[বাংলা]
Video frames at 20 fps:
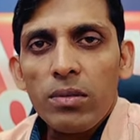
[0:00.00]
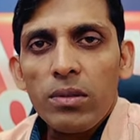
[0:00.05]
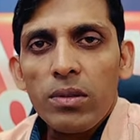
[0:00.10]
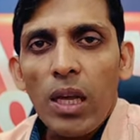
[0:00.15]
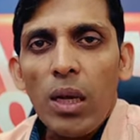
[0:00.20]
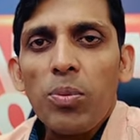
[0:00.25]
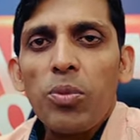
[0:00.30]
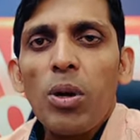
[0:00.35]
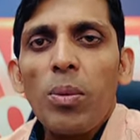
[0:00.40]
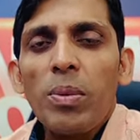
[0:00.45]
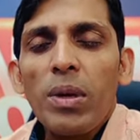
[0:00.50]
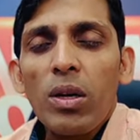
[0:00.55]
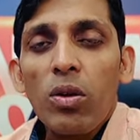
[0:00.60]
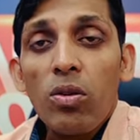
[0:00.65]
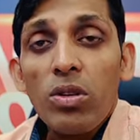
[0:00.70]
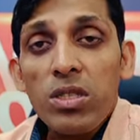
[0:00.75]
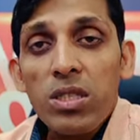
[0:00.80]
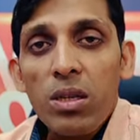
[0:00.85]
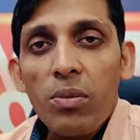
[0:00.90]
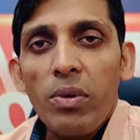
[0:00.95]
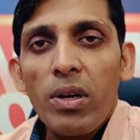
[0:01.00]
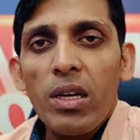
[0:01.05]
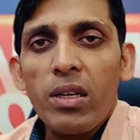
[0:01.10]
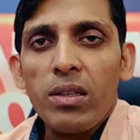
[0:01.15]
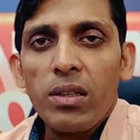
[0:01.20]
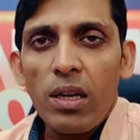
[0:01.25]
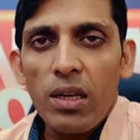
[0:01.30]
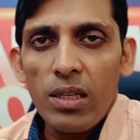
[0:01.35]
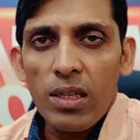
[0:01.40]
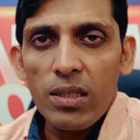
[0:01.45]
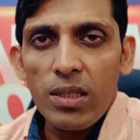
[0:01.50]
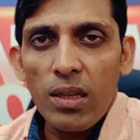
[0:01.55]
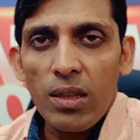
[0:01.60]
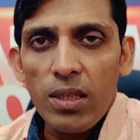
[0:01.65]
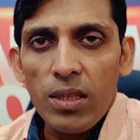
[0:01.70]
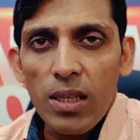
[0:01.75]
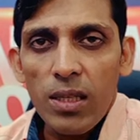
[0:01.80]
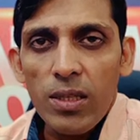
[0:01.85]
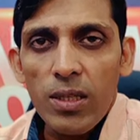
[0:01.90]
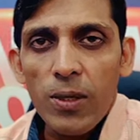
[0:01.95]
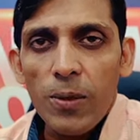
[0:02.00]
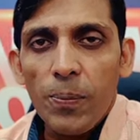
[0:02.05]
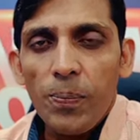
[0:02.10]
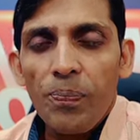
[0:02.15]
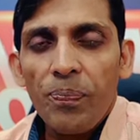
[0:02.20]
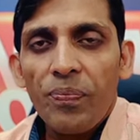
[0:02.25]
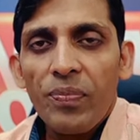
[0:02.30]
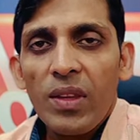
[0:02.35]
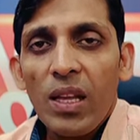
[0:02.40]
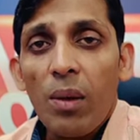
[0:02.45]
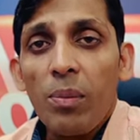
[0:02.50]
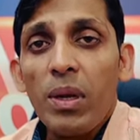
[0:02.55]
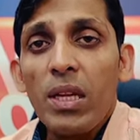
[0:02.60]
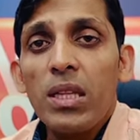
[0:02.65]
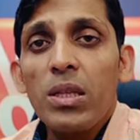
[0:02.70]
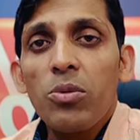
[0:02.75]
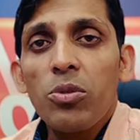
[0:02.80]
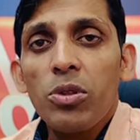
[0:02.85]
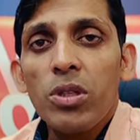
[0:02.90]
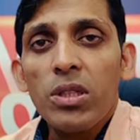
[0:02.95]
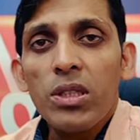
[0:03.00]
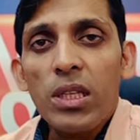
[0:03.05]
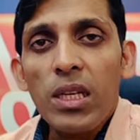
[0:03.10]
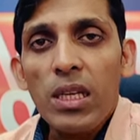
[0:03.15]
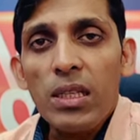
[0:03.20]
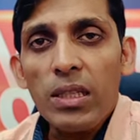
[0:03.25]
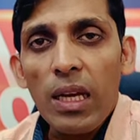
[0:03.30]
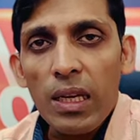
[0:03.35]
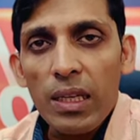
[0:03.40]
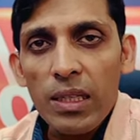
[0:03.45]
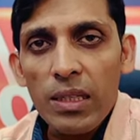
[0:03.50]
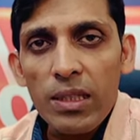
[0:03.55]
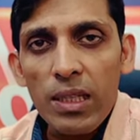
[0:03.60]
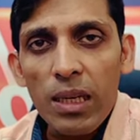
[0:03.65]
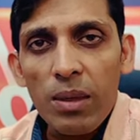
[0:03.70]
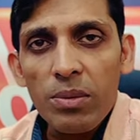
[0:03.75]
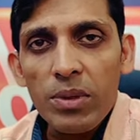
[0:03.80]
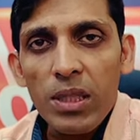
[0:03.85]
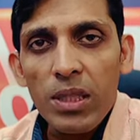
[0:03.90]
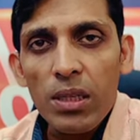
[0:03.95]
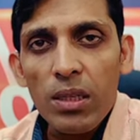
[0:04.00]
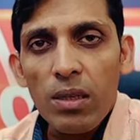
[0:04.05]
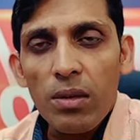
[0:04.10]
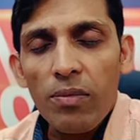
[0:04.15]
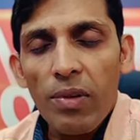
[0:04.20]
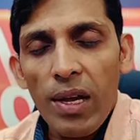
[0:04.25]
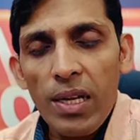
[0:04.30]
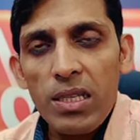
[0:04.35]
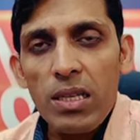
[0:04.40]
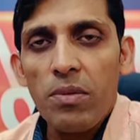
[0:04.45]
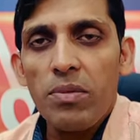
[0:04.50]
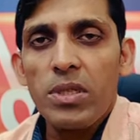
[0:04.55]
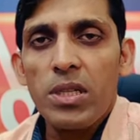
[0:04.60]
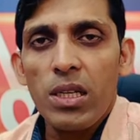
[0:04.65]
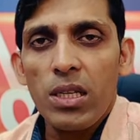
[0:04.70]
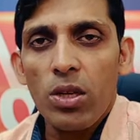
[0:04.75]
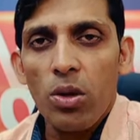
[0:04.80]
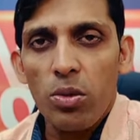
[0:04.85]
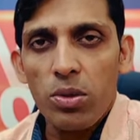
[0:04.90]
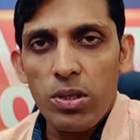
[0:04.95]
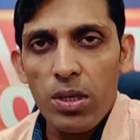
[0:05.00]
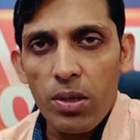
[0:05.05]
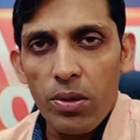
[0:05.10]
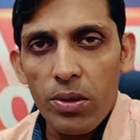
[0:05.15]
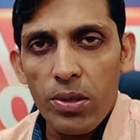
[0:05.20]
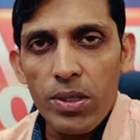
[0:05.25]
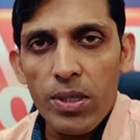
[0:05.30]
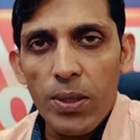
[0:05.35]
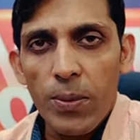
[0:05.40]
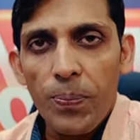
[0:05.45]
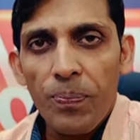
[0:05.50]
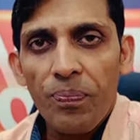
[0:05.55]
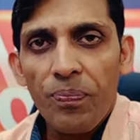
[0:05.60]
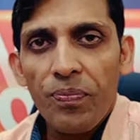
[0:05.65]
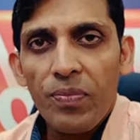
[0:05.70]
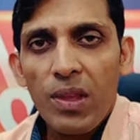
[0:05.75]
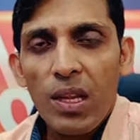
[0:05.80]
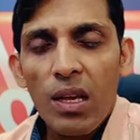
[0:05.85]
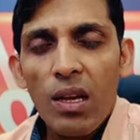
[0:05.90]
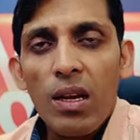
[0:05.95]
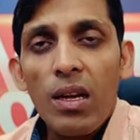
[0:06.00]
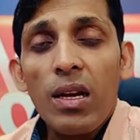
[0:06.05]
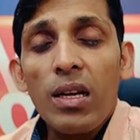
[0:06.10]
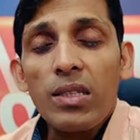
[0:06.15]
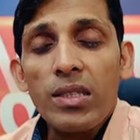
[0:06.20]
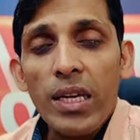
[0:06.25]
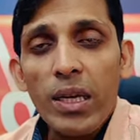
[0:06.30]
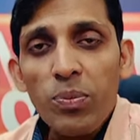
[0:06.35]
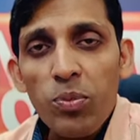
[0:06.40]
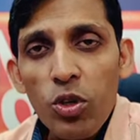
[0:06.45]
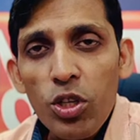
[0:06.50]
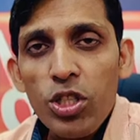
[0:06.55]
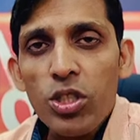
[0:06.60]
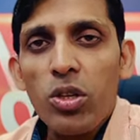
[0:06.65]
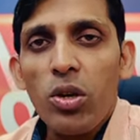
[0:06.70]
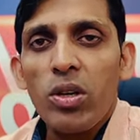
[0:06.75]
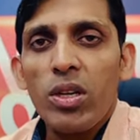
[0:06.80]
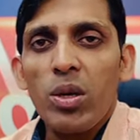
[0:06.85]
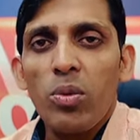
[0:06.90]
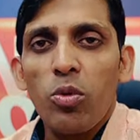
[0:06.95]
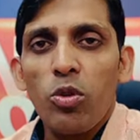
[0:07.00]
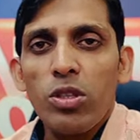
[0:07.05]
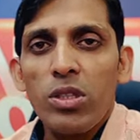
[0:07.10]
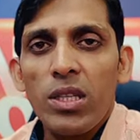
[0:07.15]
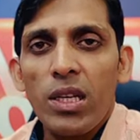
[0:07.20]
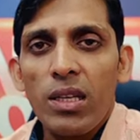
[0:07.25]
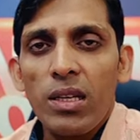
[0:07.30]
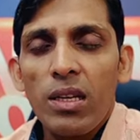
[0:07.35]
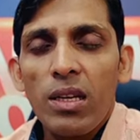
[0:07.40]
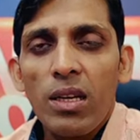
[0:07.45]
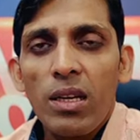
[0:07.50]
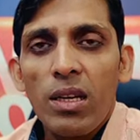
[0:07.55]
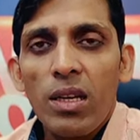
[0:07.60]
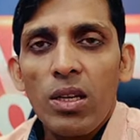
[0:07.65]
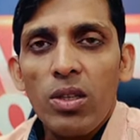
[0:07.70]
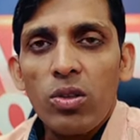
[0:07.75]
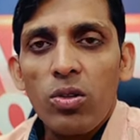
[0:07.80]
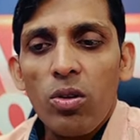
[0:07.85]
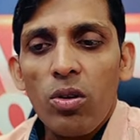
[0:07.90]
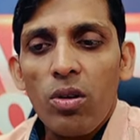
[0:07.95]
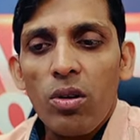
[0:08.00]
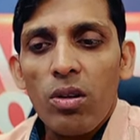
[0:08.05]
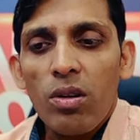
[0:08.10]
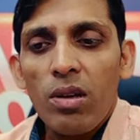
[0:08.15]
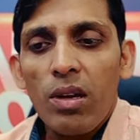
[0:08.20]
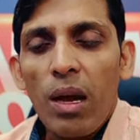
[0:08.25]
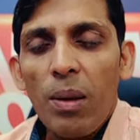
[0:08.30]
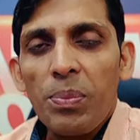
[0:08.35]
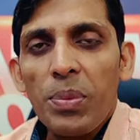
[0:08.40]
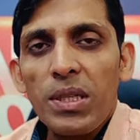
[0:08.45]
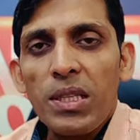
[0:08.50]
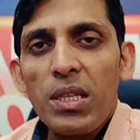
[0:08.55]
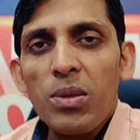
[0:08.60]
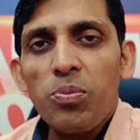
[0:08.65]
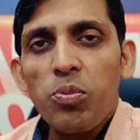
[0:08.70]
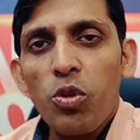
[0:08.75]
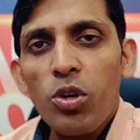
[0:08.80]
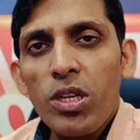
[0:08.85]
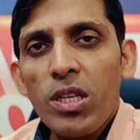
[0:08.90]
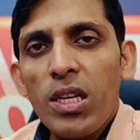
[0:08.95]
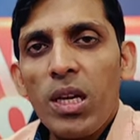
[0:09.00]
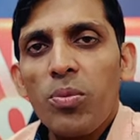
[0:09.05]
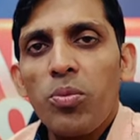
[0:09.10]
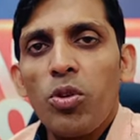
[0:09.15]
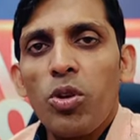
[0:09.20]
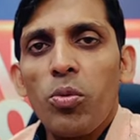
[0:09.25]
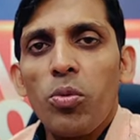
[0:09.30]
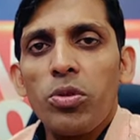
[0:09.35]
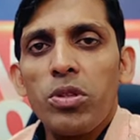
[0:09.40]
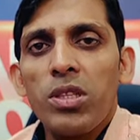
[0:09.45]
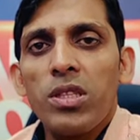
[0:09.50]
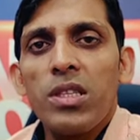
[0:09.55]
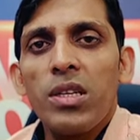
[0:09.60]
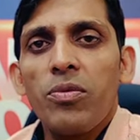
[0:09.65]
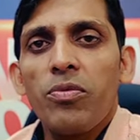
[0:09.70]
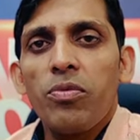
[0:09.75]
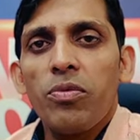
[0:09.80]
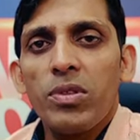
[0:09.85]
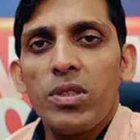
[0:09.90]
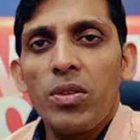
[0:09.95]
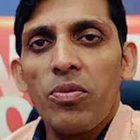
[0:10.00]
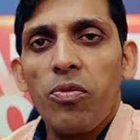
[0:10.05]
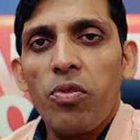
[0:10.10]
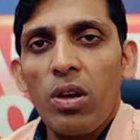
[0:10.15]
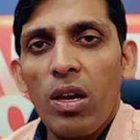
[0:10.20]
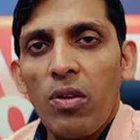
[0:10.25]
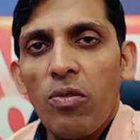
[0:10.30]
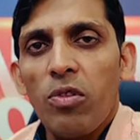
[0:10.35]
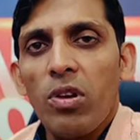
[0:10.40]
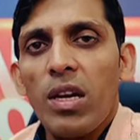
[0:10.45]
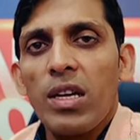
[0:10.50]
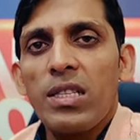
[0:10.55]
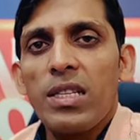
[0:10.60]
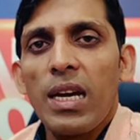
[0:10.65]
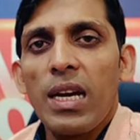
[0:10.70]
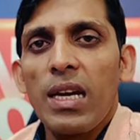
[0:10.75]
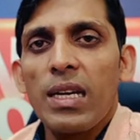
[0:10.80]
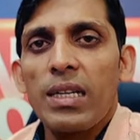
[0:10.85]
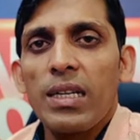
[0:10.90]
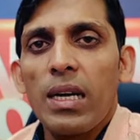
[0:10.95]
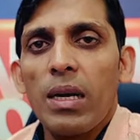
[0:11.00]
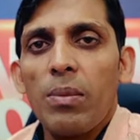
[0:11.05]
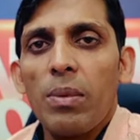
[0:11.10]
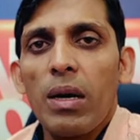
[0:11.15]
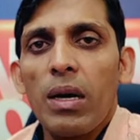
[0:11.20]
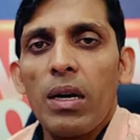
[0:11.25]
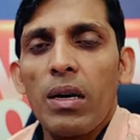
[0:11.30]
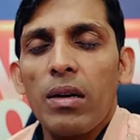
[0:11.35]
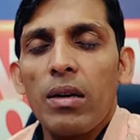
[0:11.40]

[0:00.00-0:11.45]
তারপর আপনারা কনস্টেবলটা নিয়ে জানতে চাইছেন আমরা ইতিমধ্যে জেনে জানিয়েছিলাম যে ফায়ার সার্ভিসটা কি অবস্থায় রয়েছে জেল পুলিশ নিয়ে অনেকে বলছেন তো আপনাদের এই পরীক্ষার পরবর্তী যে যে ফলাফলের জায়গাটা বা